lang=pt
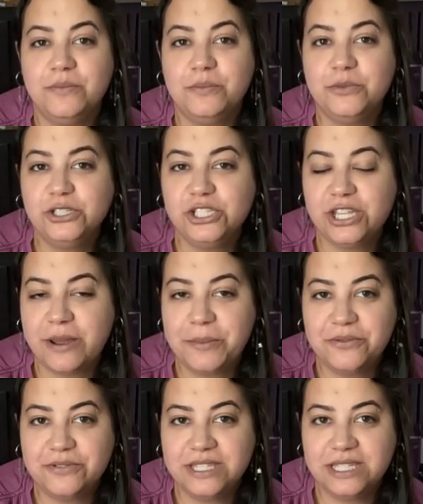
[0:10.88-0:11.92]
mostrar
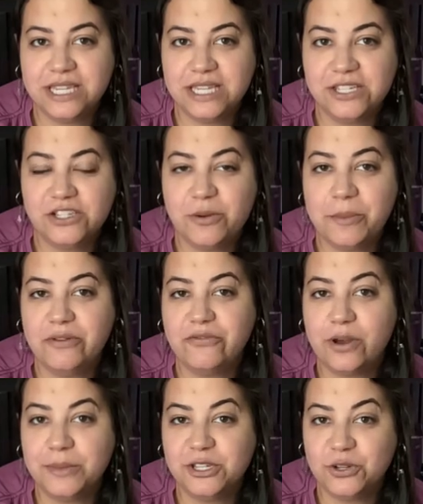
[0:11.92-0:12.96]
para vocês uma
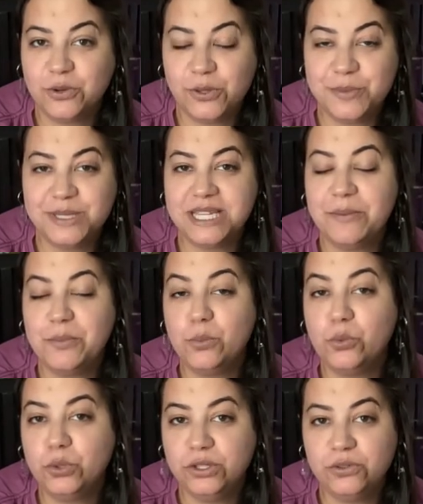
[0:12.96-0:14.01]
forma de economizar
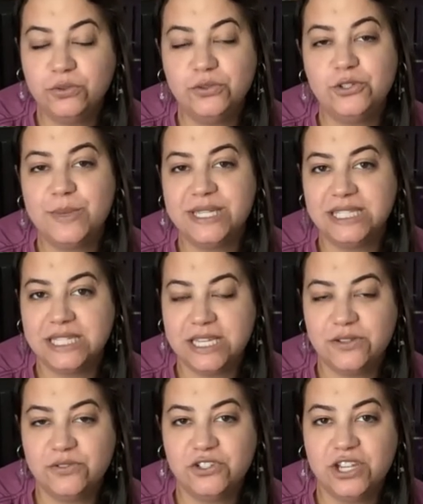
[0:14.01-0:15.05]
muito nos
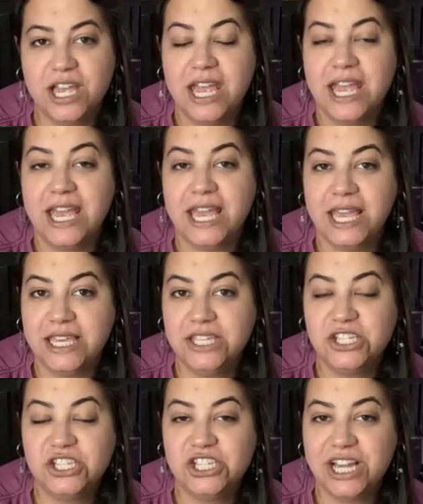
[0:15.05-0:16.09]
passeios em
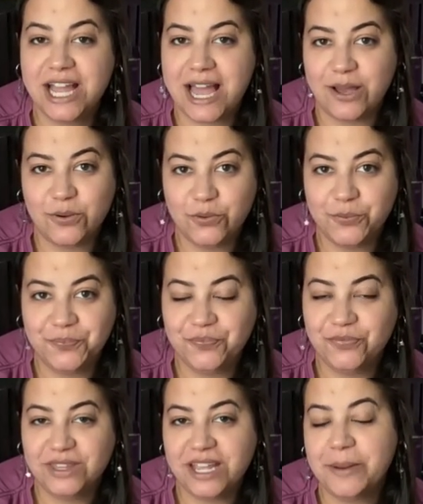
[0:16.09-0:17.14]
Chicago,
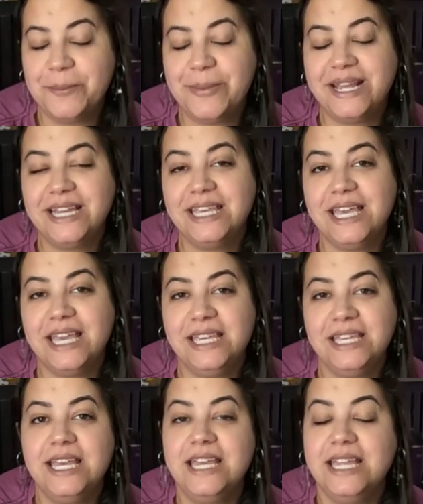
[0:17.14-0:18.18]
tá? Para
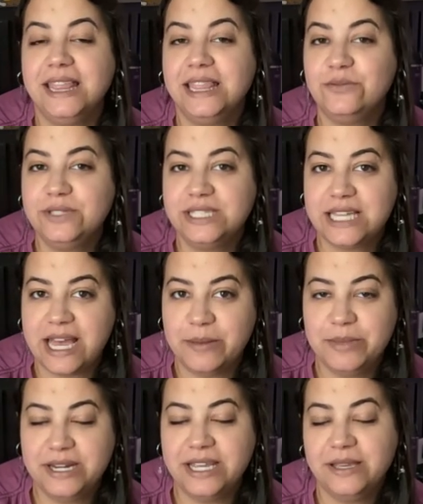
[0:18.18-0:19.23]
quem não
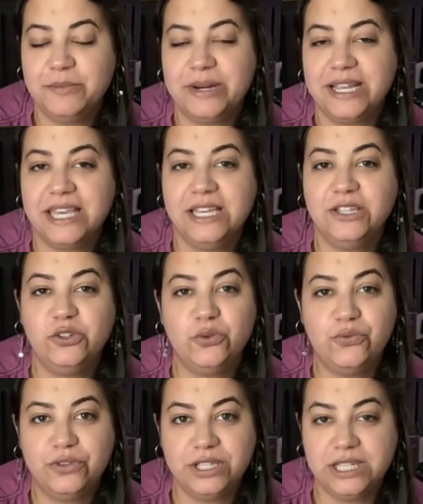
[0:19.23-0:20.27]
sabe, né, para quem é
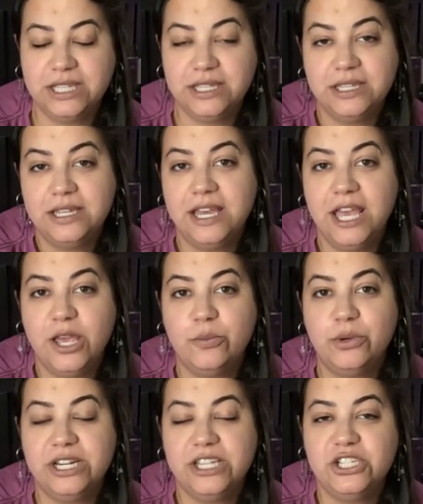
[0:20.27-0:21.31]
novo aqui, eu
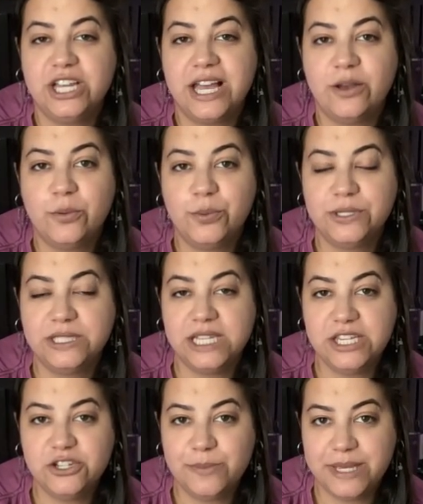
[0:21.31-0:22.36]
morei em Chicago por
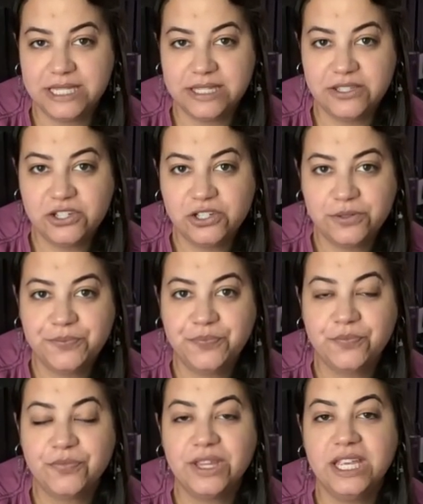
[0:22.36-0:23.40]
seis meses
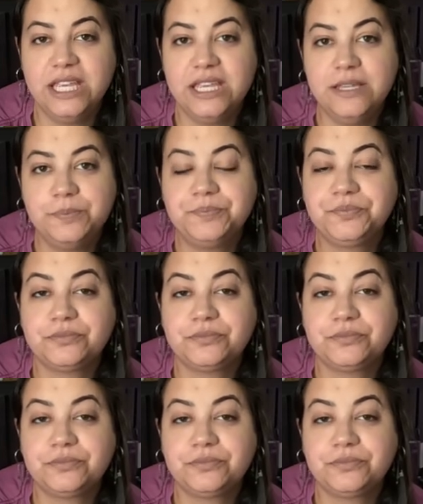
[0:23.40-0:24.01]
e